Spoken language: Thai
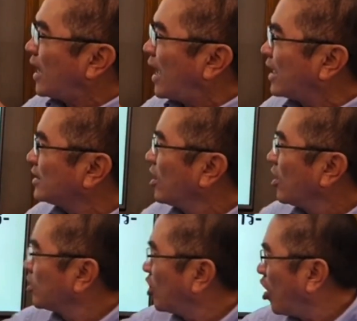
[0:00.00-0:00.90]
หาร
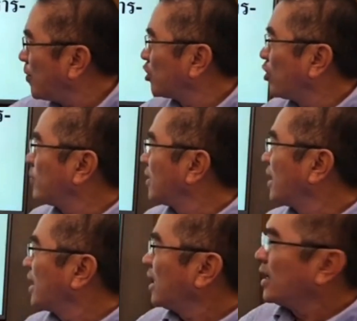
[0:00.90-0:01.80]
นครพนม
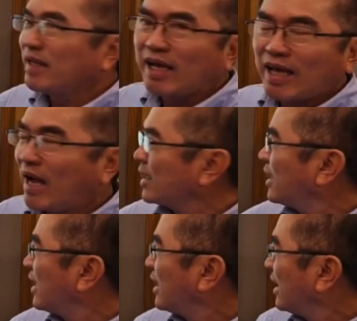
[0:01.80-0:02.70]
ระยะทาง
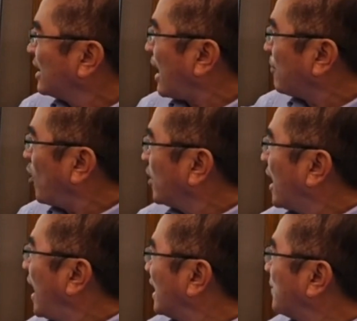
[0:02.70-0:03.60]

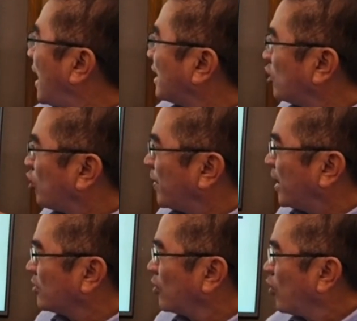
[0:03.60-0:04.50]
355กิโลเมต
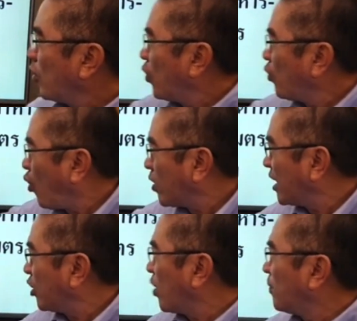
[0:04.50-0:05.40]
รวงเงิ
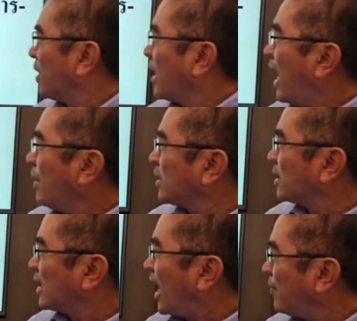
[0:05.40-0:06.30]
นรวม
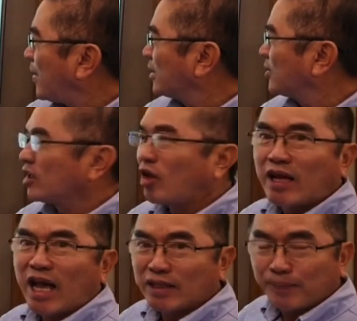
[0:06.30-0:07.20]

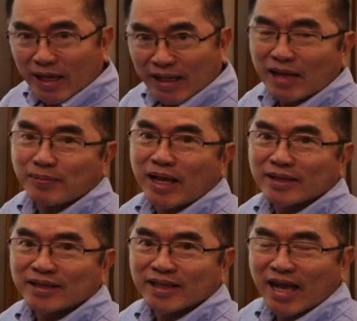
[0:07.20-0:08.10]
55,458 ล้านบาท
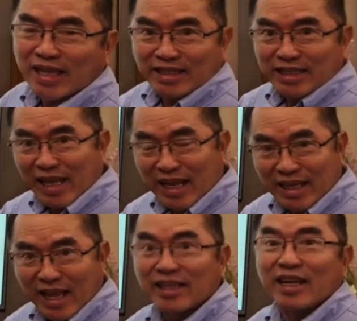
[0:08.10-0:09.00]
อันนี้คือสายอี
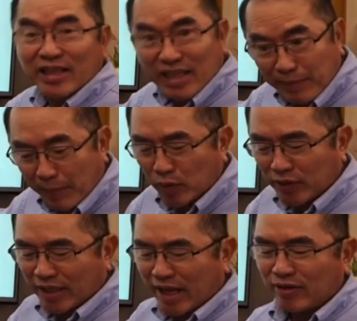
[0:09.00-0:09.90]
สานซึ่งประมูลเส
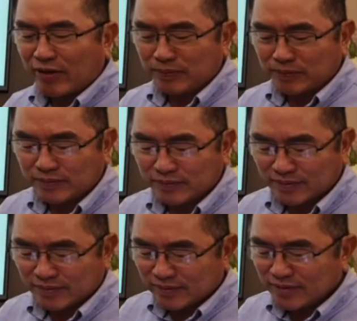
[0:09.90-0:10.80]
ร็จแล้วครับ
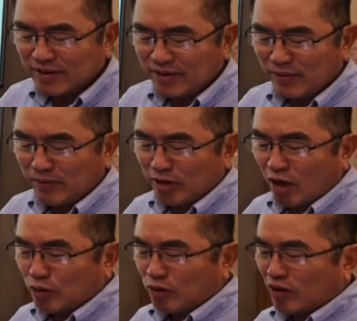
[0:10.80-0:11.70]
ไปน้อง
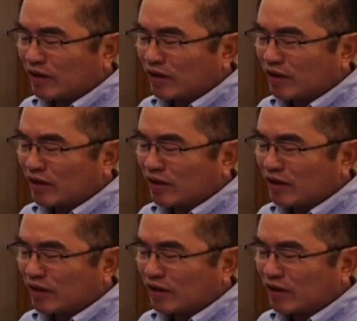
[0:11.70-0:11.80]
ดูต่อนะครั